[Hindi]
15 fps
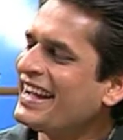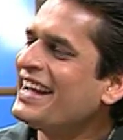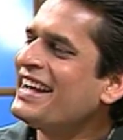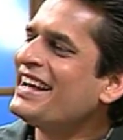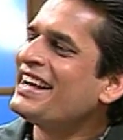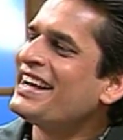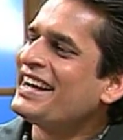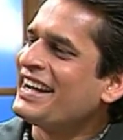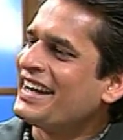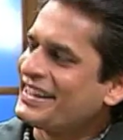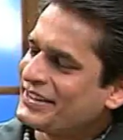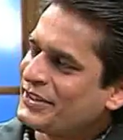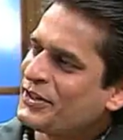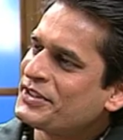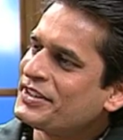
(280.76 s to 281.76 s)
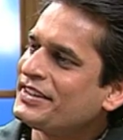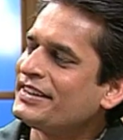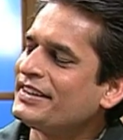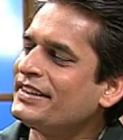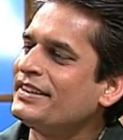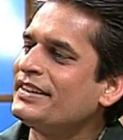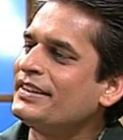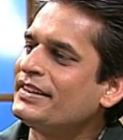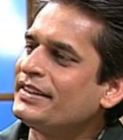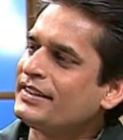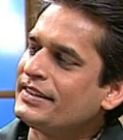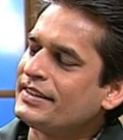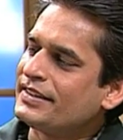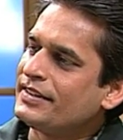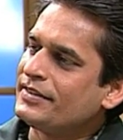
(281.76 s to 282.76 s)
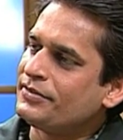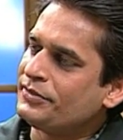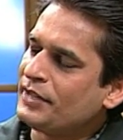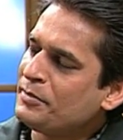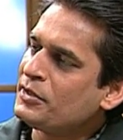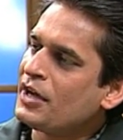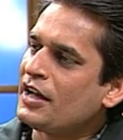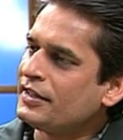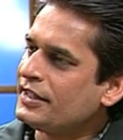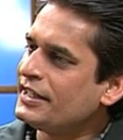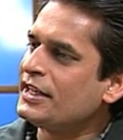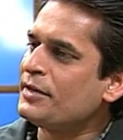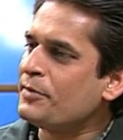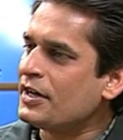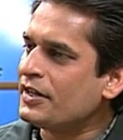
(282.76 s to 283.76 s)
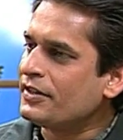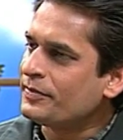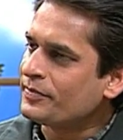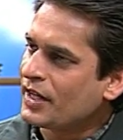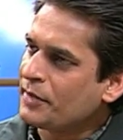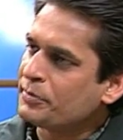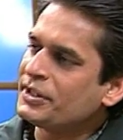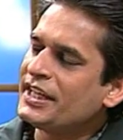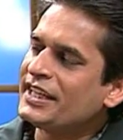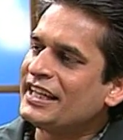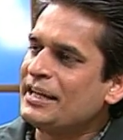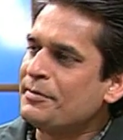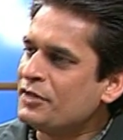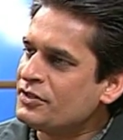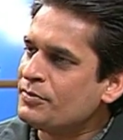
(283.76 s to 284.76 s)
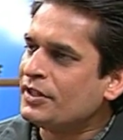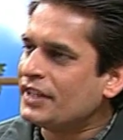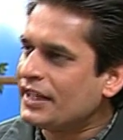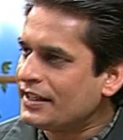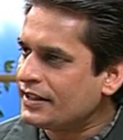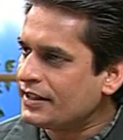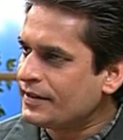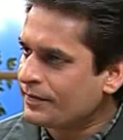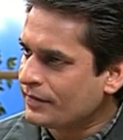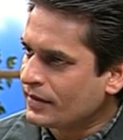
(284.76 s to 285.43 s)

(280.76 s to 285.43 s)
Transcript: अच्छा रोशन फिल्म गांधी के बाद आपकी एक इमेज बन गई थी